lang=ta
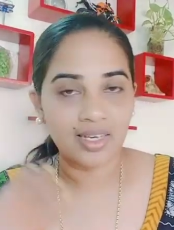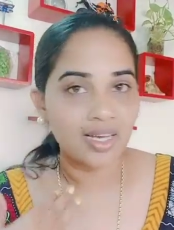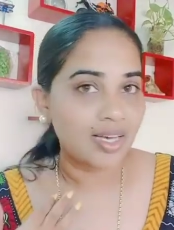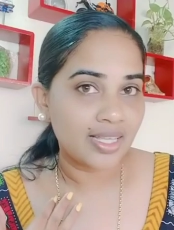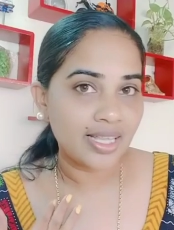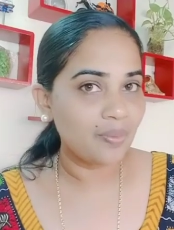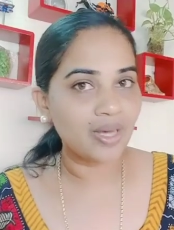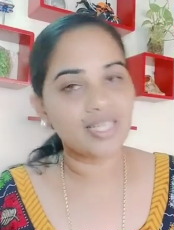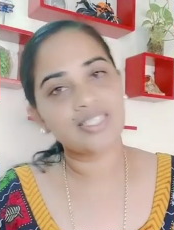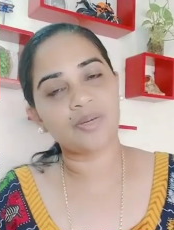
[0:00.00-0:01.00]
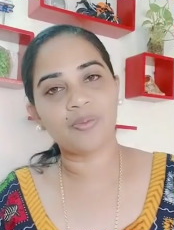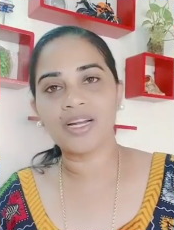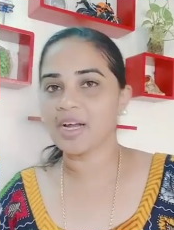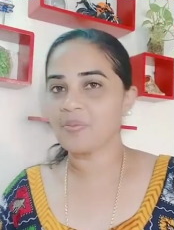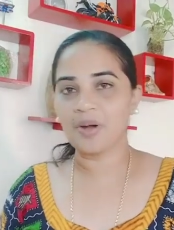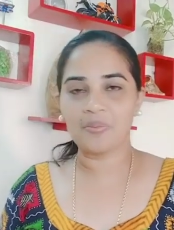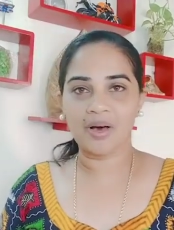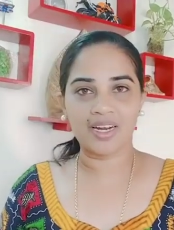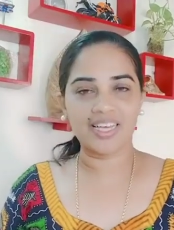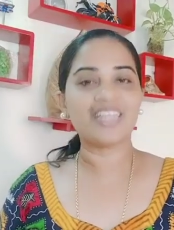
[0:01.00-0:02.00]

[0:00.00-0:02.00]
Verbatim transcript: இதே மாதிரி ஸ்டெப்பில் ட்ரை பண்ணி பாருங்கள் இந்த